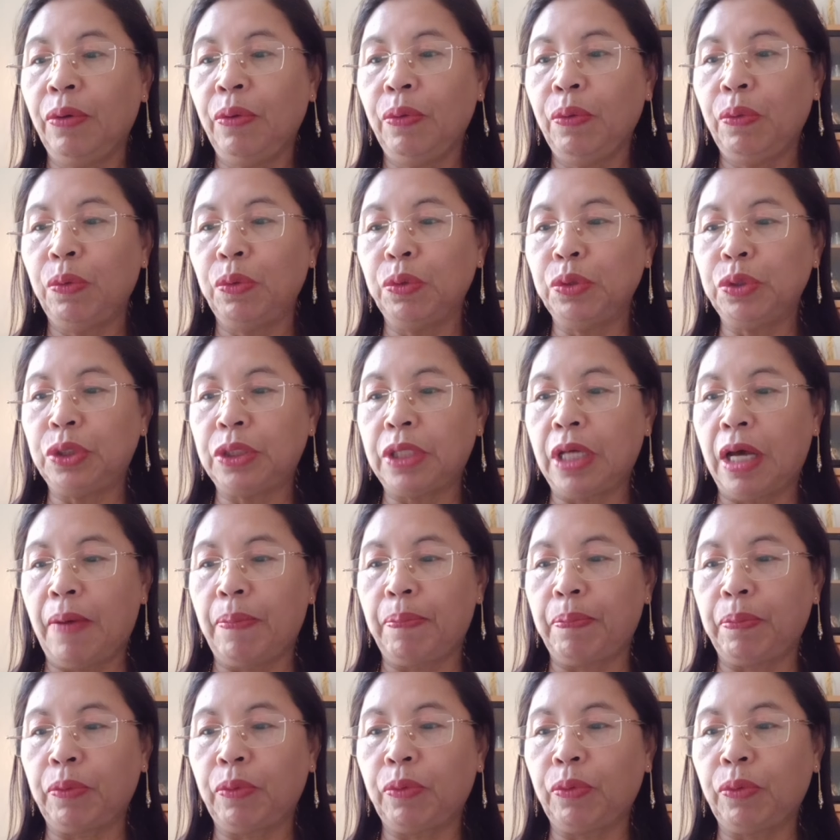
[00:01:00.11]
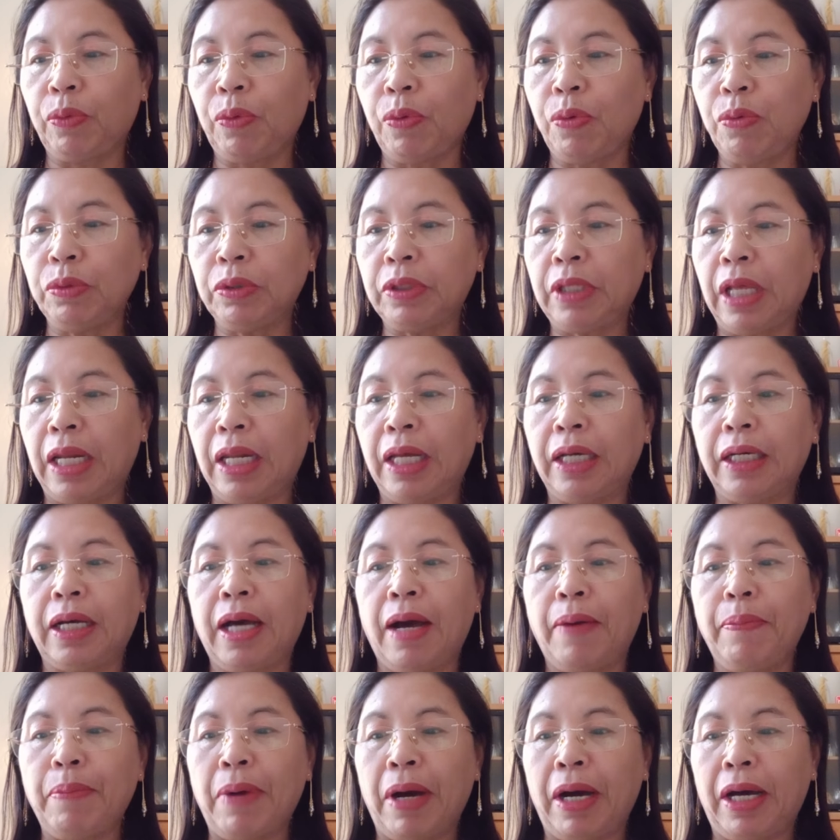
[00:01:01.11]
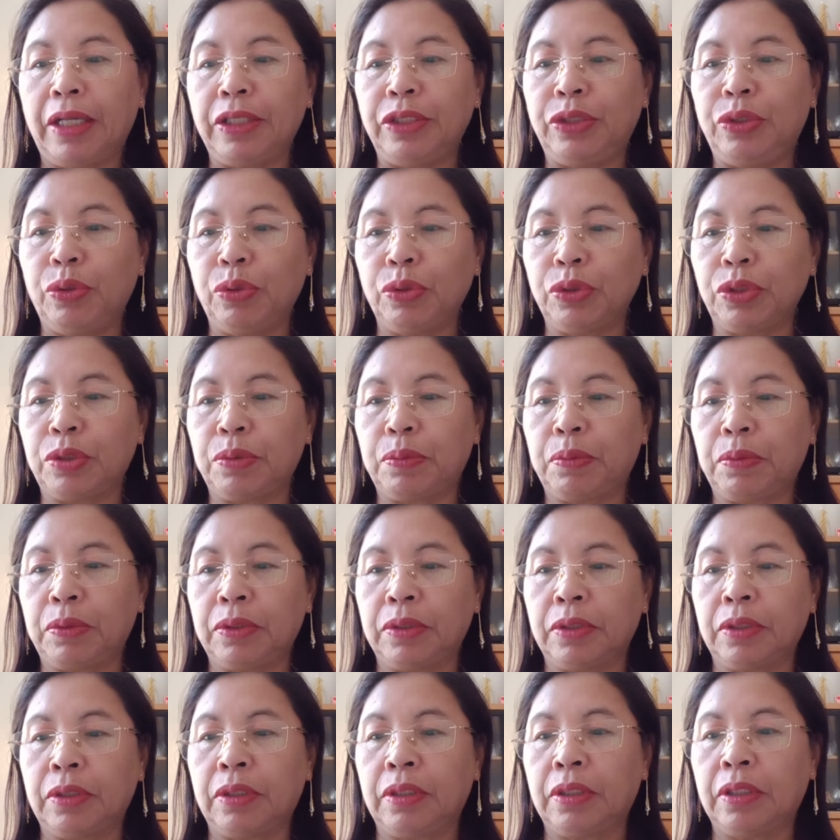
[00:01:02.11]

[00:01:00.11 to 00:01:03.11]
usap kung talagang makajos